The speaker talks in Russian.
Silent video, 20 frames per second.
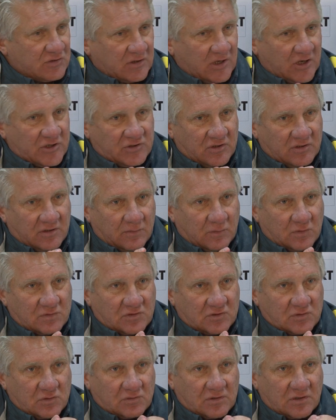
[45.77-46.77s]
каждый да
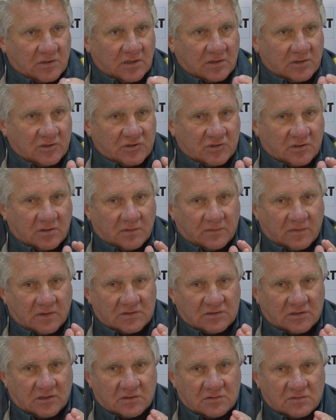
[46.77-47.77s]
может и желтая карточка, и в
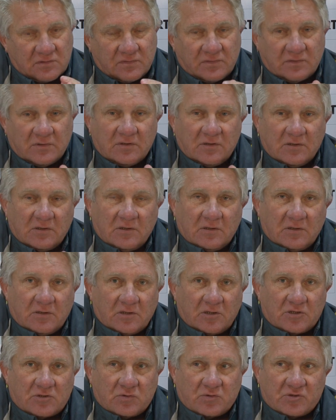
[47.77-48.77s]
конце концов
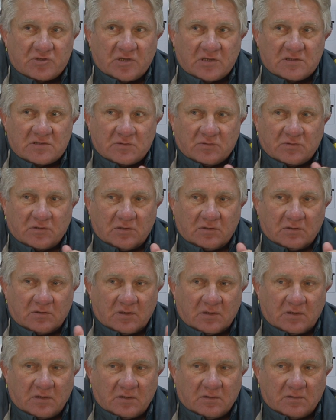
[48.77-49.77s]
нашел шанс выдать
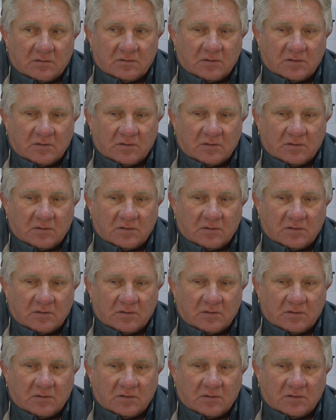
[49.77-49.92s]
игрока.